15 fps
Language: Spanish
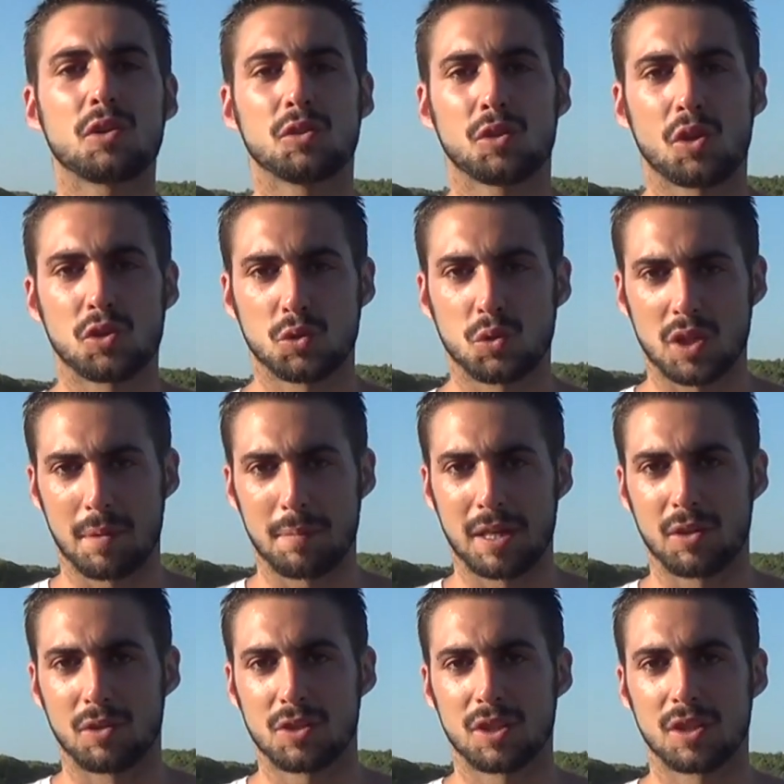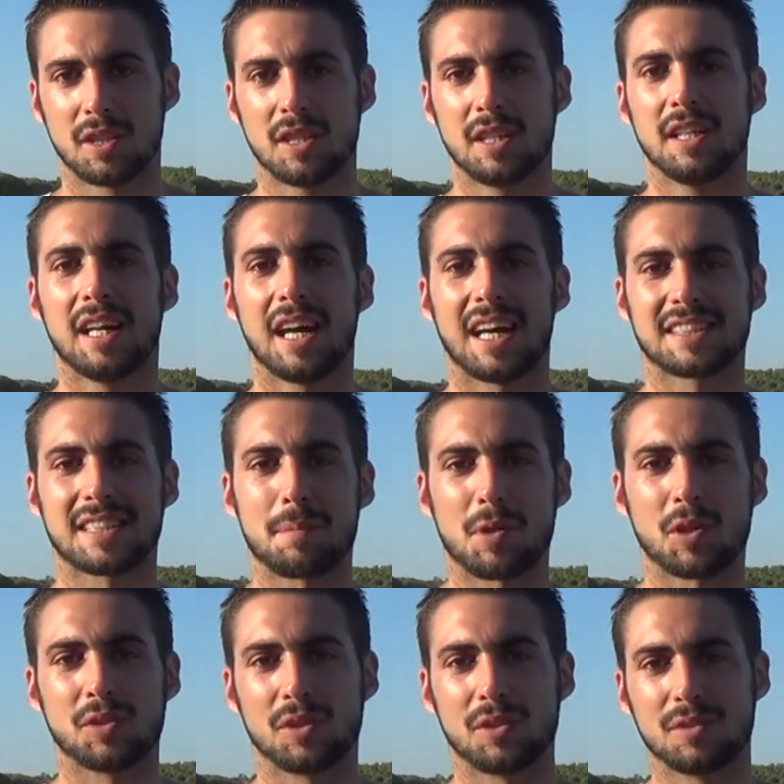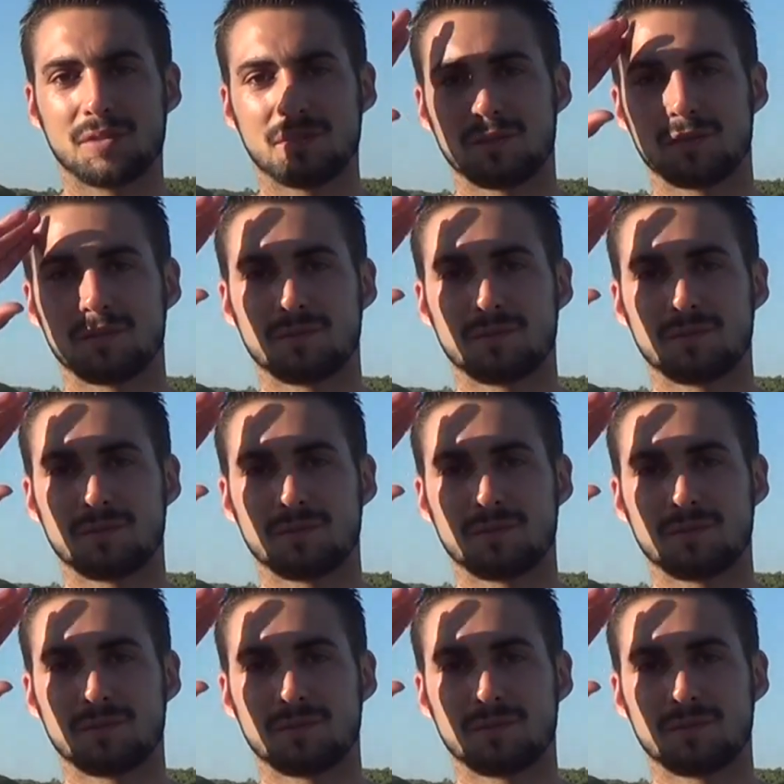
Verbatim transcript: con todos tus amigos. Hasta pronto.